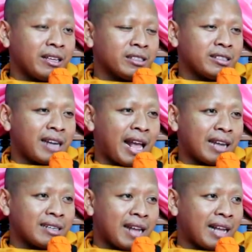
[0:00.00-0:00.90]

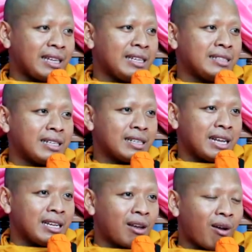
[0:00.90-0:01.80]
sna đây xịt
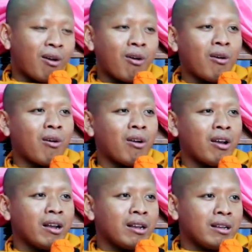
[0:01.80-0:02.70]
đây lò
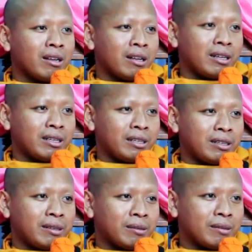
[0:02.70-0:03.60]
hay